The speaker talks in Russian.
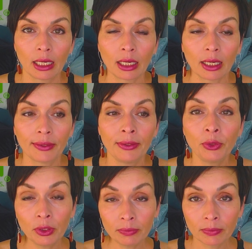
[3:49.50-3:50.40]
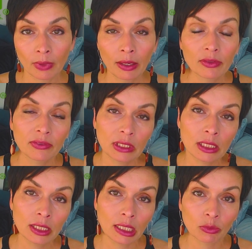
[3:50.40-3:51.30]
А, но в
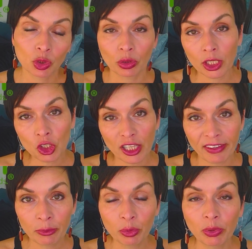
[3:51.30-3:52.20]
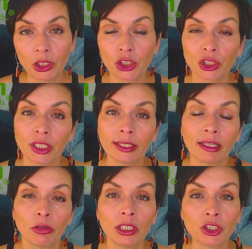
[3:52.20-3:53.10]
связи с тем, что я человек публичный и
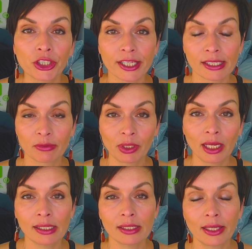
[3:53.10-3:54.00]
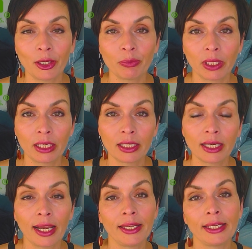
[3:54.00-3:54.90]
довольно часто меня осеняют мои
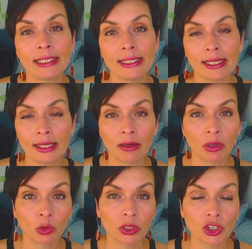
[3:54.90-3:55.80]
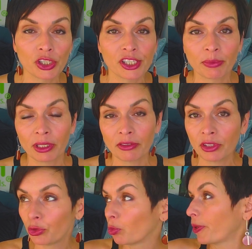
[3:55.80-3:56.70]
гениальные идеи, я могу начать снимать
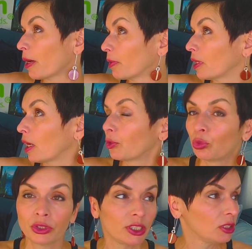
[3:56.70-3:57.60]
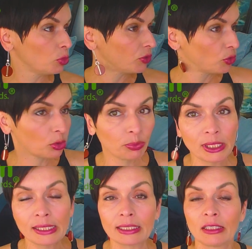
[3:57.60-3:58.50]
видео прямо на ходу где-нибудь в том
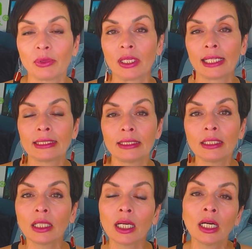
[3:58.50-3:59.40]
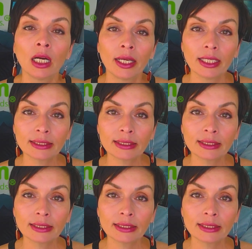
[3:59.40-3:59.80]
месте, где меня осенило, я